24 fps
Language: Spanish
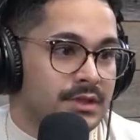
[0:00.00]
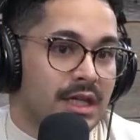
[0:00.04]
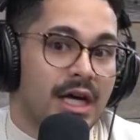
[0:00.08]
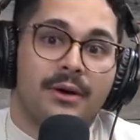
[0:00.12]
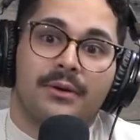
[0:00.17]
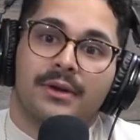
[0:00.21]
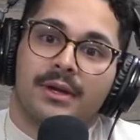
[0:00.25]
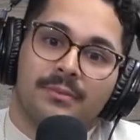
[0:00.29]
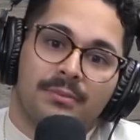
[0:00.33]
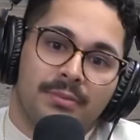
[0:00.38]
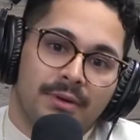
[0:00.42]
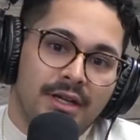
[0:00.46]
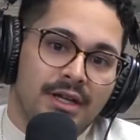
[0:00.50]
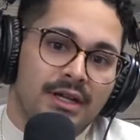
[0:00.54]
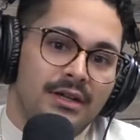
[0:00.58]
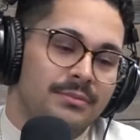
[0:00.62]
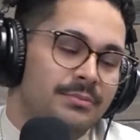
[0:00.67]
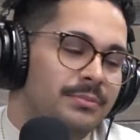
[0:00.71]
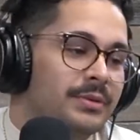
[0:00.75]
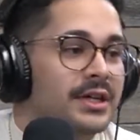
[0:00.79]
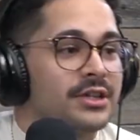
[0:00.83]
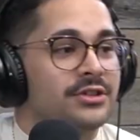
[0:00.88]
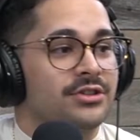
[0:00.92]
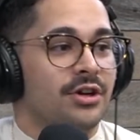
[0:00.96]
Está bien, pues.
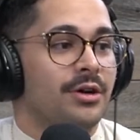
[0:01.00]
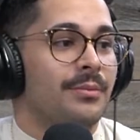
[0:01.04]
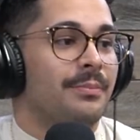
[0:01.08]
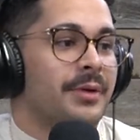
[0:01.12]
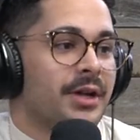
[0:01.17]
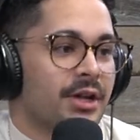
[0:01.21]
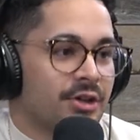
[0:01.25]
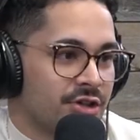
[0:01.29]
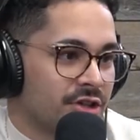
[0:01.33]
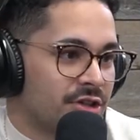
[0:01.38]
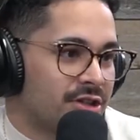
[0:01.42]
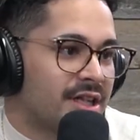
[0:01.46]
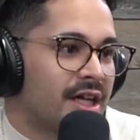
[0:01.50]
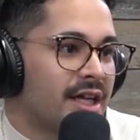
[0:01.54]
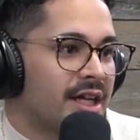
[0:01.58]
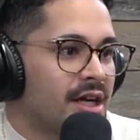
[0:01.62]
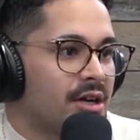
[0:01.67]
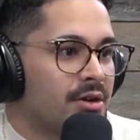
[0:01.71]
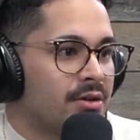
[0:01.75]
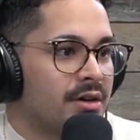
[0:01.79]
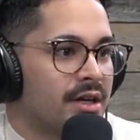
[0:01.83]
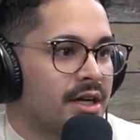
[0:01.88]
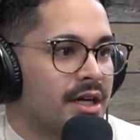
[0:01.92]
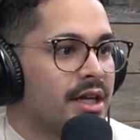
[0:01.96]
pues pero yo
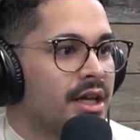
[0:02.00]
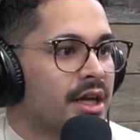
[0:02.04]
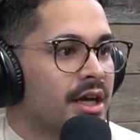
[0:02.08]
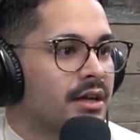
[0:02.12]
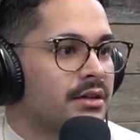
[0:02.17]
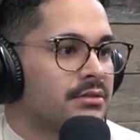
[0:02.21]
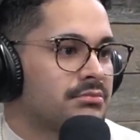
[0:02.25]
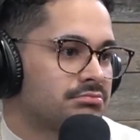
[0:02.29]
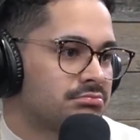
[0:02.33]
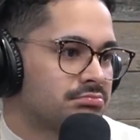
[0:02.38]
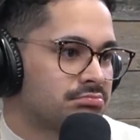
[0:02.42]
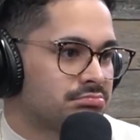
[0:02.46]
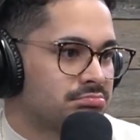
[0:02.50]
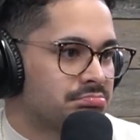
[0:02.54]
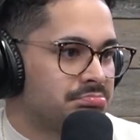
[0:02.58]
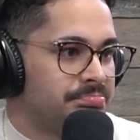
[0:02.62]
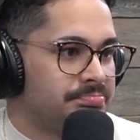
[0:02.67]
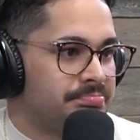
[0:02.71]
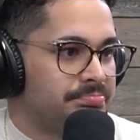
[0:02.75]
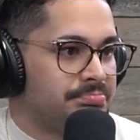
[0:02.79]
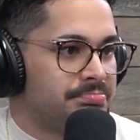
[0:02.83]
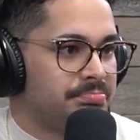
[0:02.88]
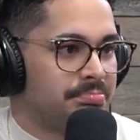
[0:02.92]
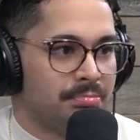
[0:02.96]
estaría con ella.
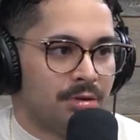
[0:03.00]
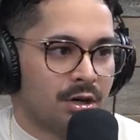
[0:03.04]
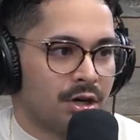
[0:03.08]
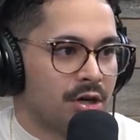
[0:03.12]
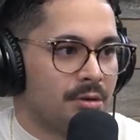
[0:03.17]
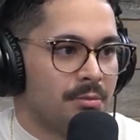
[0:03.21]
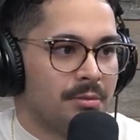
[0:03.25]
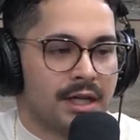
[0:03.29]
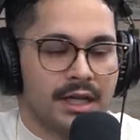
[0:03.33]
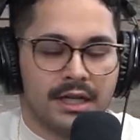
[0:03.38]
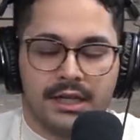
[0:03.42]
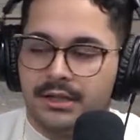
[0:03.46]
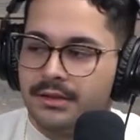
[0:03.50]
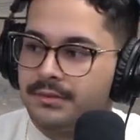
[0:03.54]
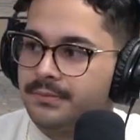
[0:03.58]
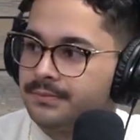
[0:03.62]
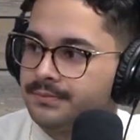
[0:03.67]
So, tú me estás diciendo a